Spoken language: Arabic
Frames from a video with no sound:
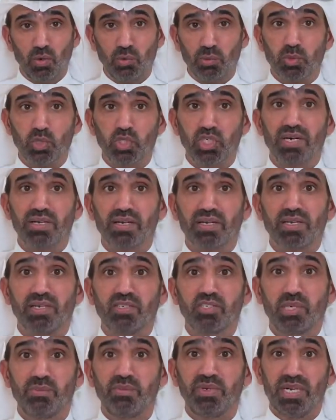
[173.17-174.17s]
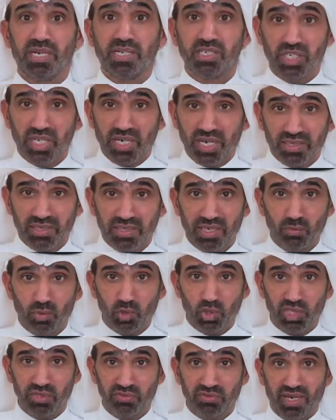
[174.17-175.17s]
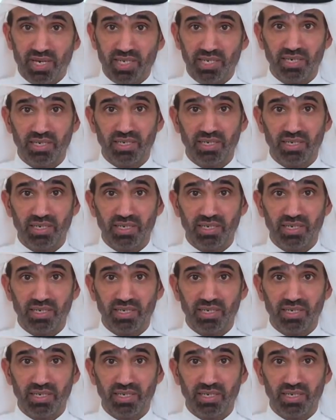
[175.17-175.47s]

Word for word: ومشاركة جميع الجهات المشرفة على